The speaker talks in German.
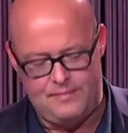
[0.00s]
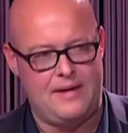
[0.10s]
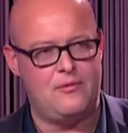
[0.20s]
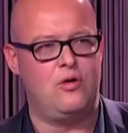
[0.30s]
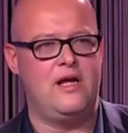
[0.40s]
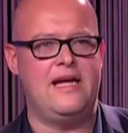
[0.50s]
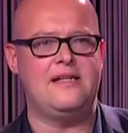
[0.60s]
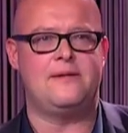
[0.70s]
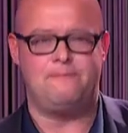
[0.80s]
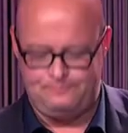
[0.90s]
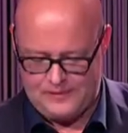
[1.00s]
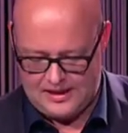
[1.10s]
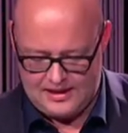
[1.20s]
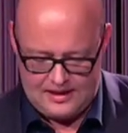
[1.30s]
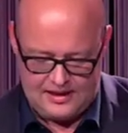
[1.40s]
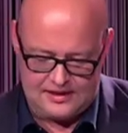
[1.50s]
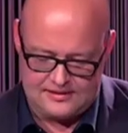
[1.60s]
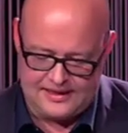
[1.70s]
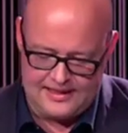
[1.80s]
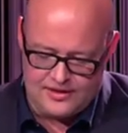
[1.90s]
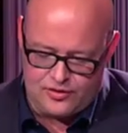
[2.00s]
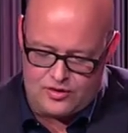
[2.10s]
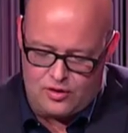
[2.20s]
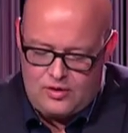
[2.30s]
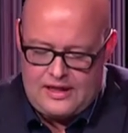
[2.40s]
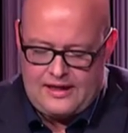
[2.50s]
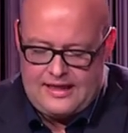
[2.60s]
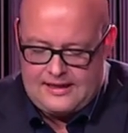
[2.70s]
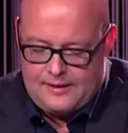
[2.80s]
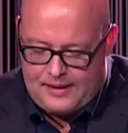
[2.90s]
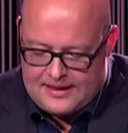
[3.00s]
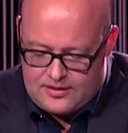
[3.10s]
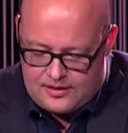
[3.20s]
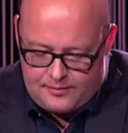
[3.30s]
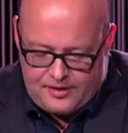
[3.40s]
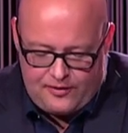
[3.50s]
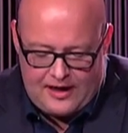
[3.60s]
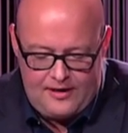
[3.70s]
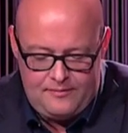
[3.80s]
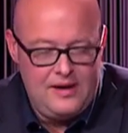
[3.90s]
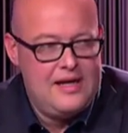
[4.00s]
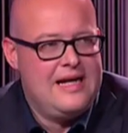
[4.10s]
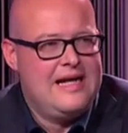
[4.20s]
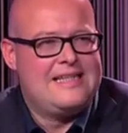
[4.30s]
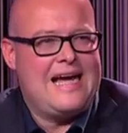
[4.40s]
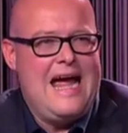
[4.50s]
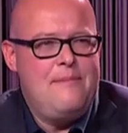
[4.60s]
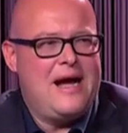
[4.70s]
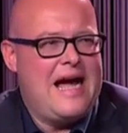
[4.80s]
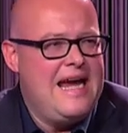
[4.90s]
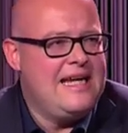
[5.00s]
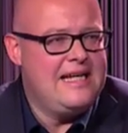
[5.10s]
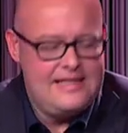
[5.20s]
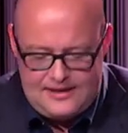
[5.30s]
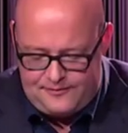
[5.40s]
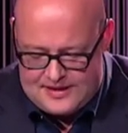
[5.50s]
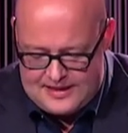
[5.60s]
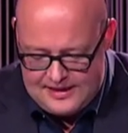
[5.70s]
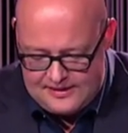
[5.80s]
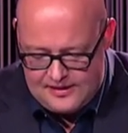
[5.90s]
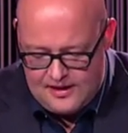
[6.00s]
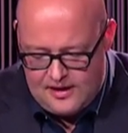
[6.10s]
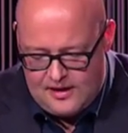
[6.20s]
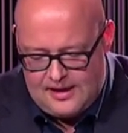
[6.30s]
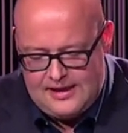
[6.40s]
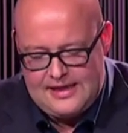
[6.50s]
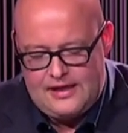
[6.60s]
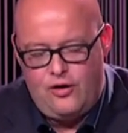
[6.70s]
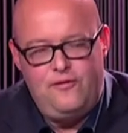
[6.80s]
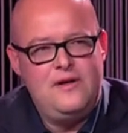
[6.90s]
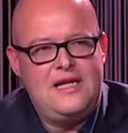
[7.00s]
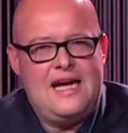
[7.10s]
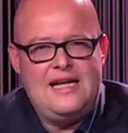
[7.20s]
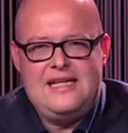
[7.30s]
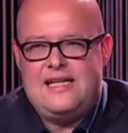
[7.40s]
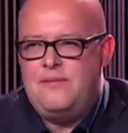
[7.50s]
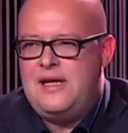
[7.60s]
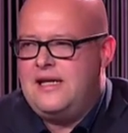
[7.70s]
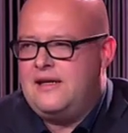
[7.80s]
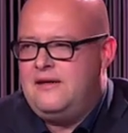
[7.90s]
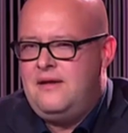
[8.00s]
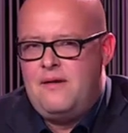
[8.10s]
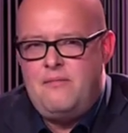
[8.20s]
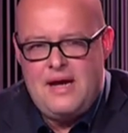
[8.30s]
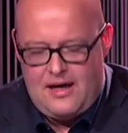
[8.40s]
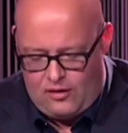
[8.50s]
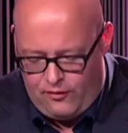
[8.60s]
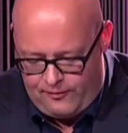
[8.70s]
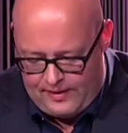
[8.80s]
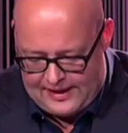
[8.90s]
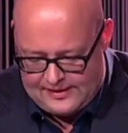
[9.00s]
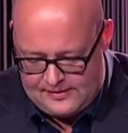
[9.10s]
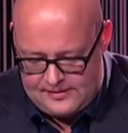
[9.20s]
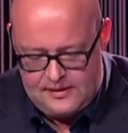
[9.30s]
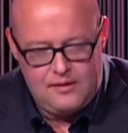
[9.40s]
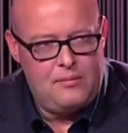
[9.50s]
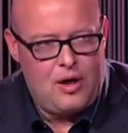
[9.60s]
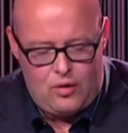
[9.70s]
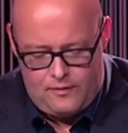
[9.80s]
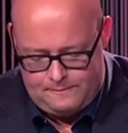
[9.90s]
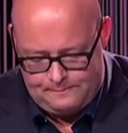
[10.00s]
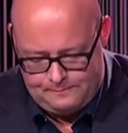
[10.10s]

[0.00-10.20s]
Mit meinem Kollegen, dem äh, Techniksoziologen Jan-Henrik Passot, habe ich vor allem drei Bereiche identifiziert, in denen öffentlich-rechtliche Medien mehr Offenheit brauchen.